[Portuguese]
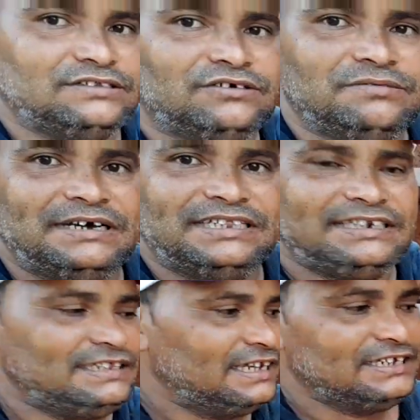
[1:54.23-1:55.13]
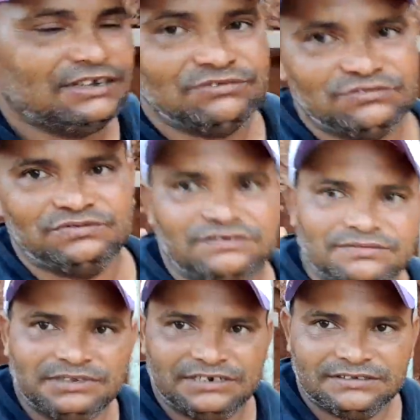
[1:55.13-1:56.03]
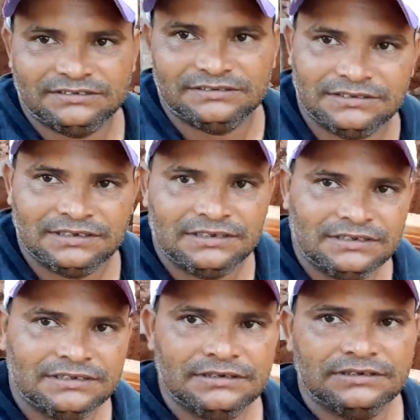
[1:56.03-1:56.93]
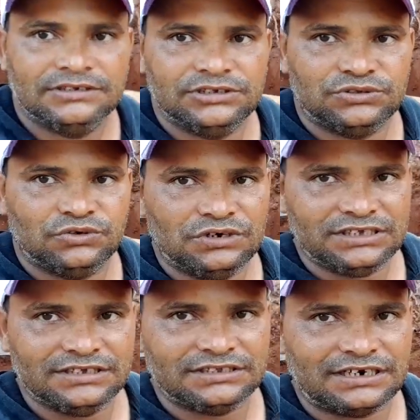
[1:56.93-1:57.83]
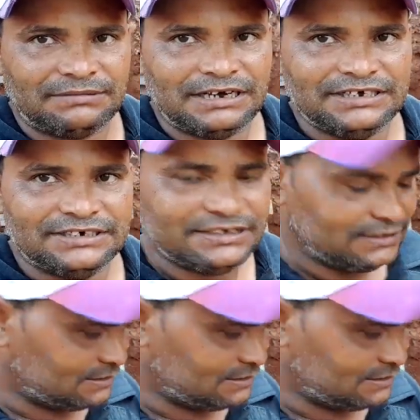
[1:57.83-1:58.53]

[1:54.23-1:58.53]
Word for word: 2,10 metros de altura, família. E tô aqui trabalhando,